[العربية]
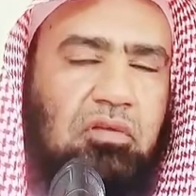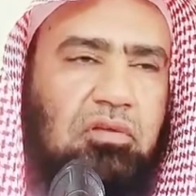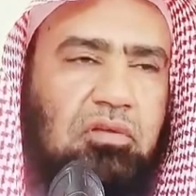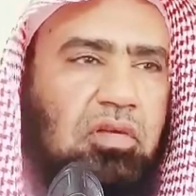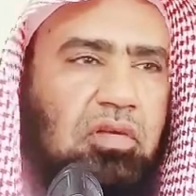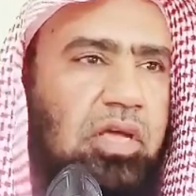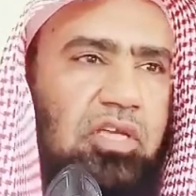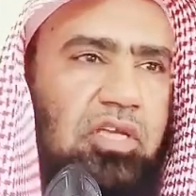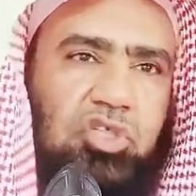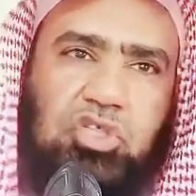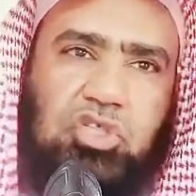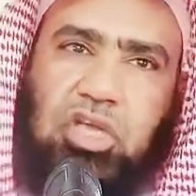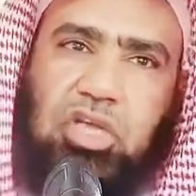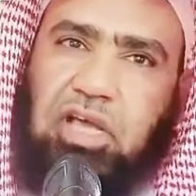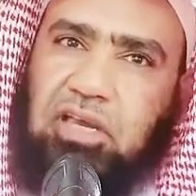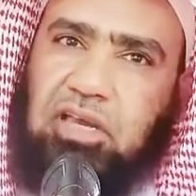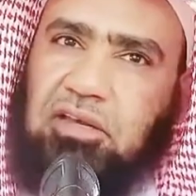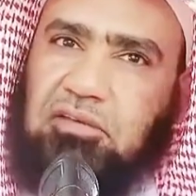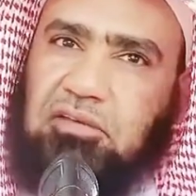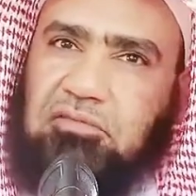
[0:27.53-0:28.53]
لا
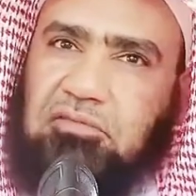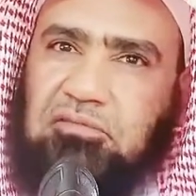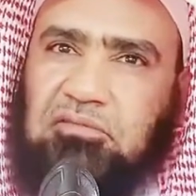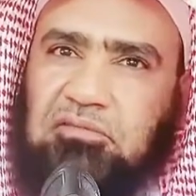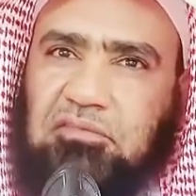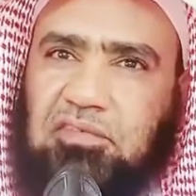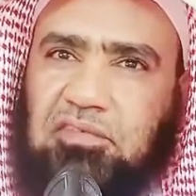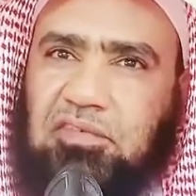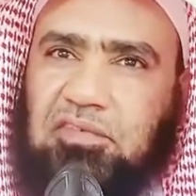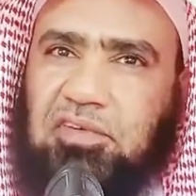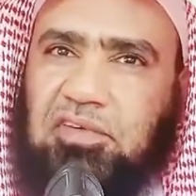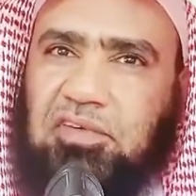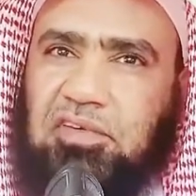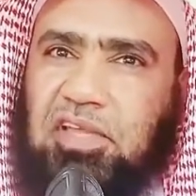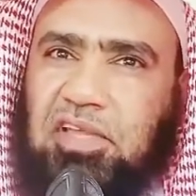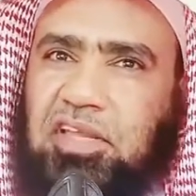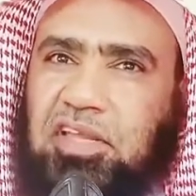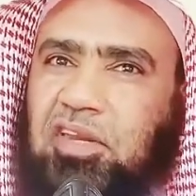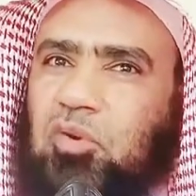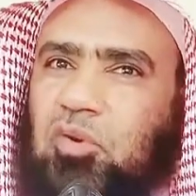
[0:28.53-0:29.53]
إشكال
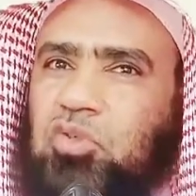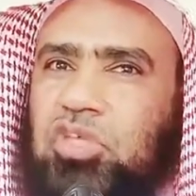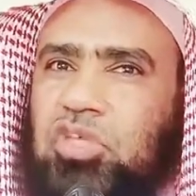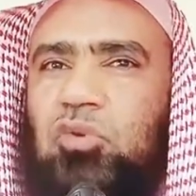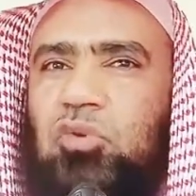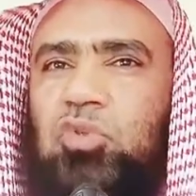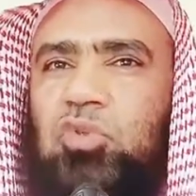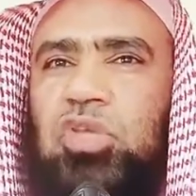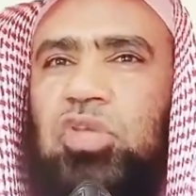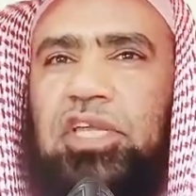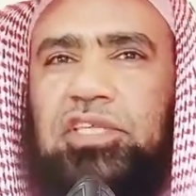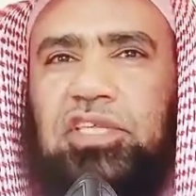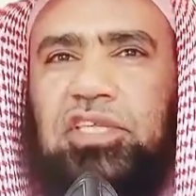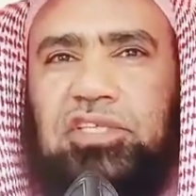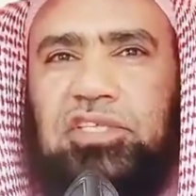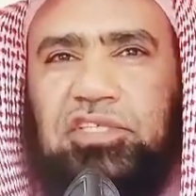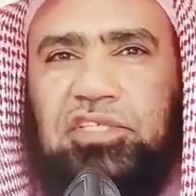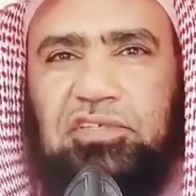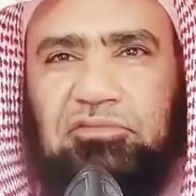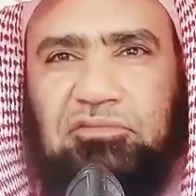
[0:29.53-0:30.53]
لأنه
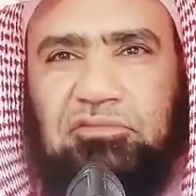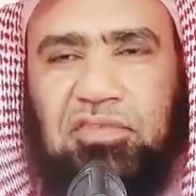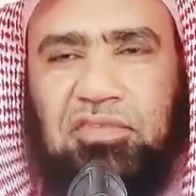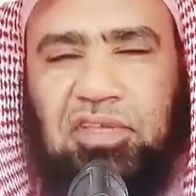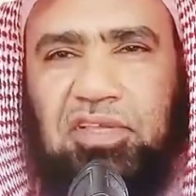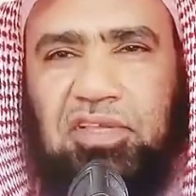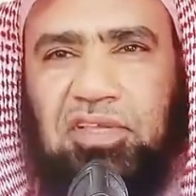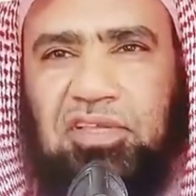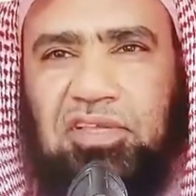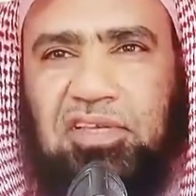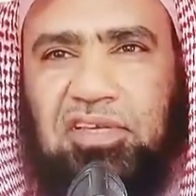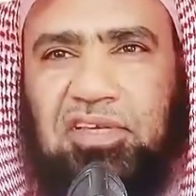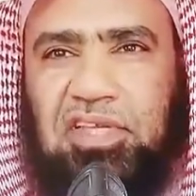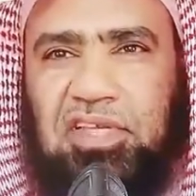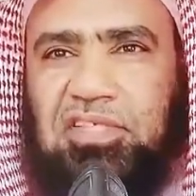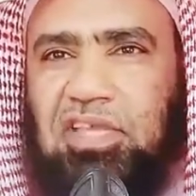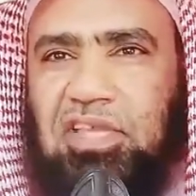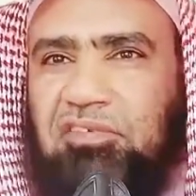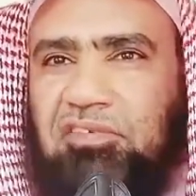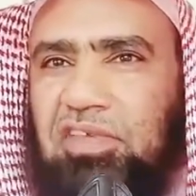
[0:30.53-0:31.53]
سيسدد
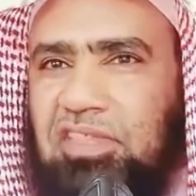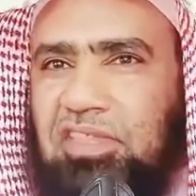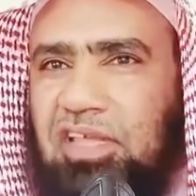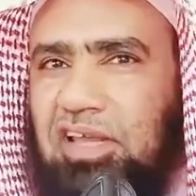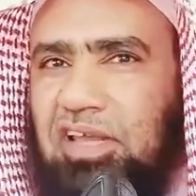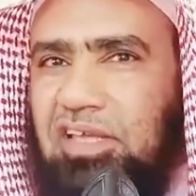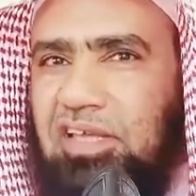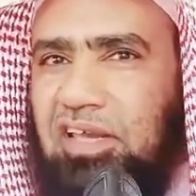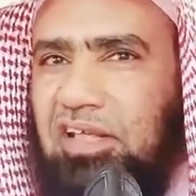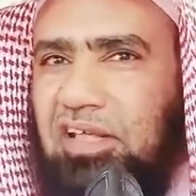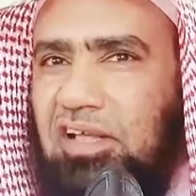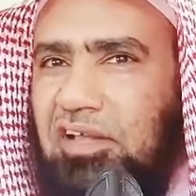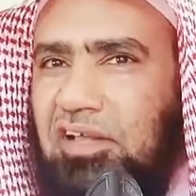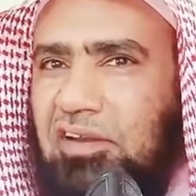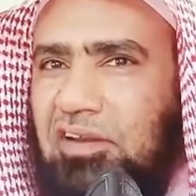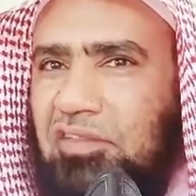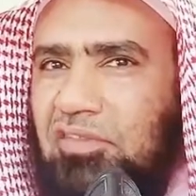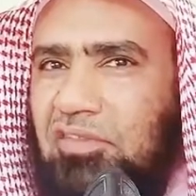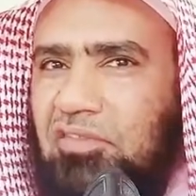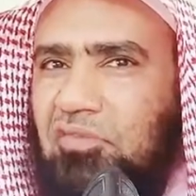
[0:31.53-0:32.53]
ليس في ثنايا
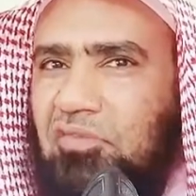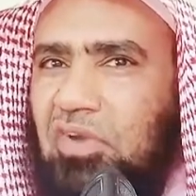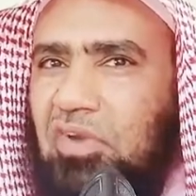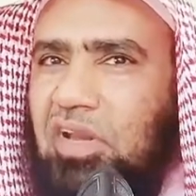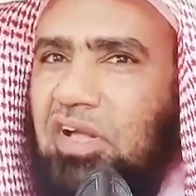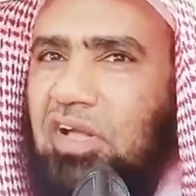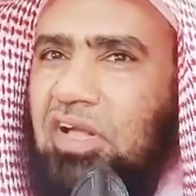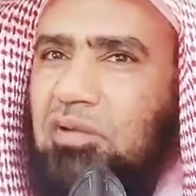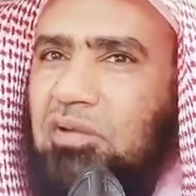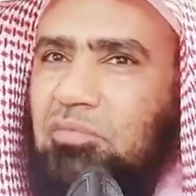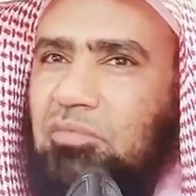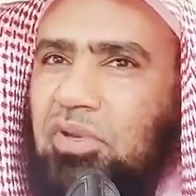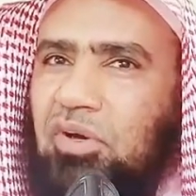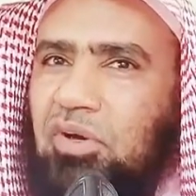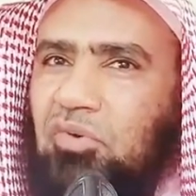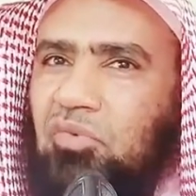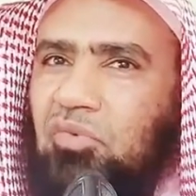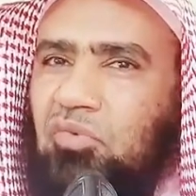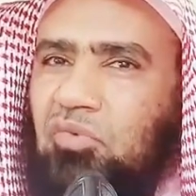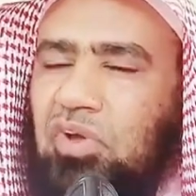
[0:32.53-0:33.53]
القارض ولا
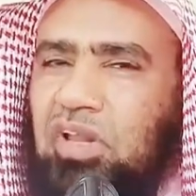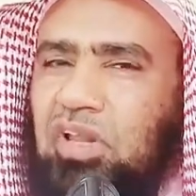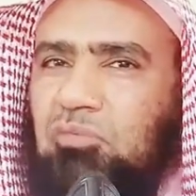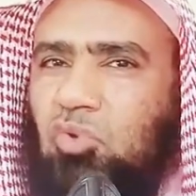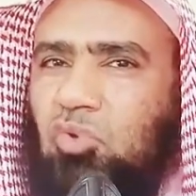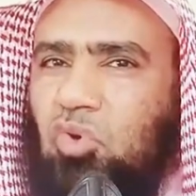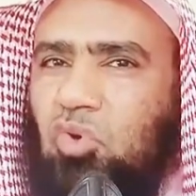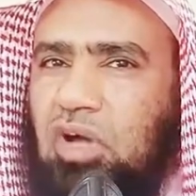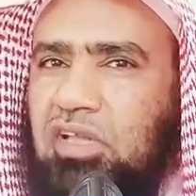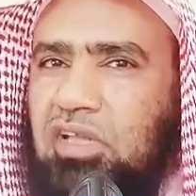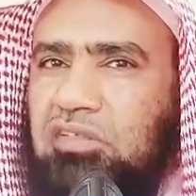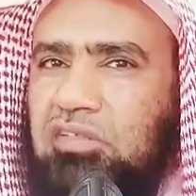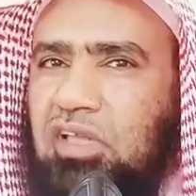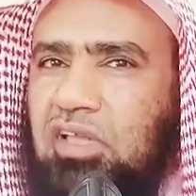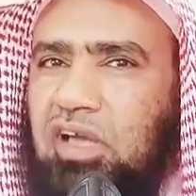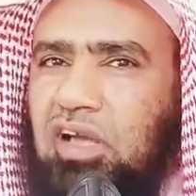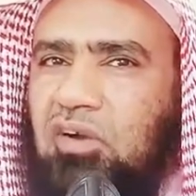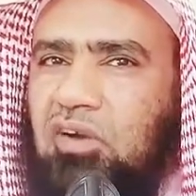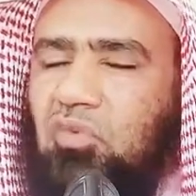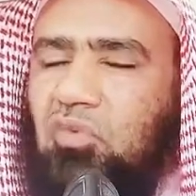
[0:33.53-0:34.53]
قبله ولا
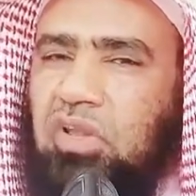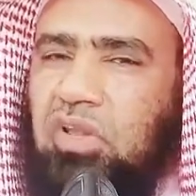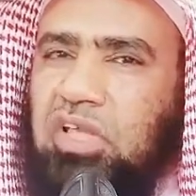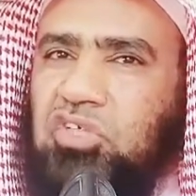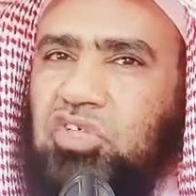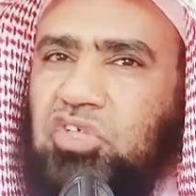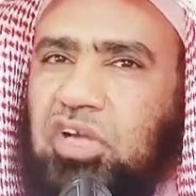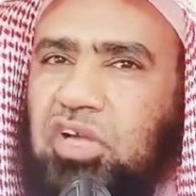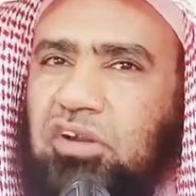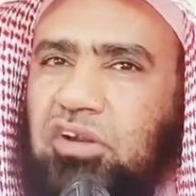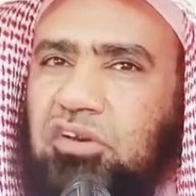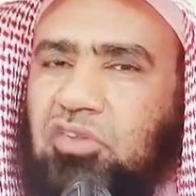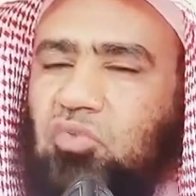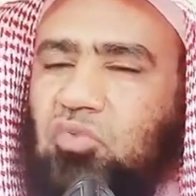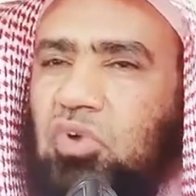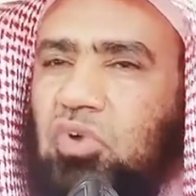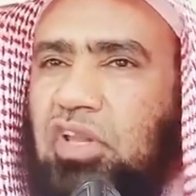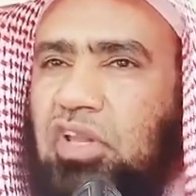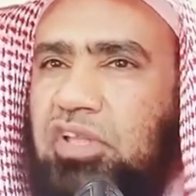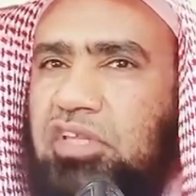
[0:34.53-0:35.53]
مواطأة ولا شرط
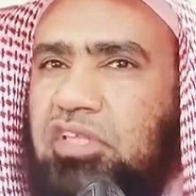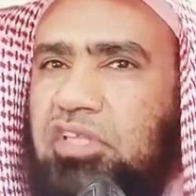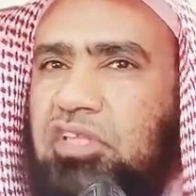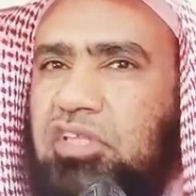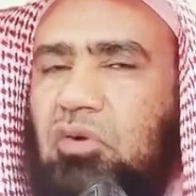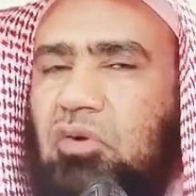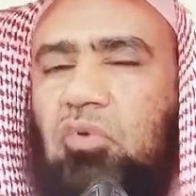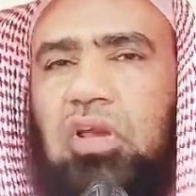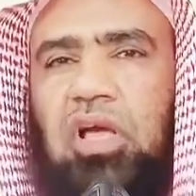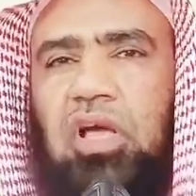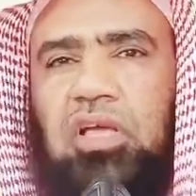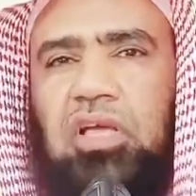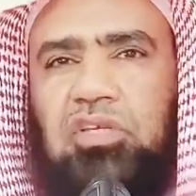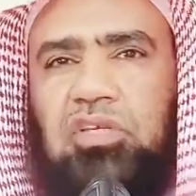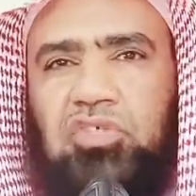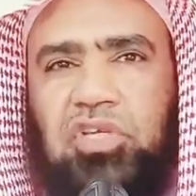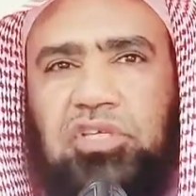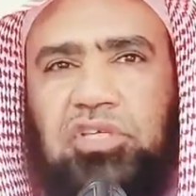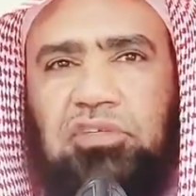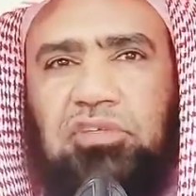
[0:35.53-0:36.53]
ولا نية ولا أي
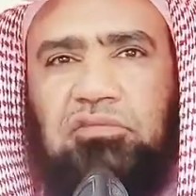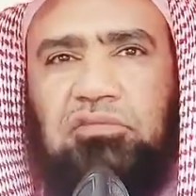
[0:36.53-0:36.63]
شيء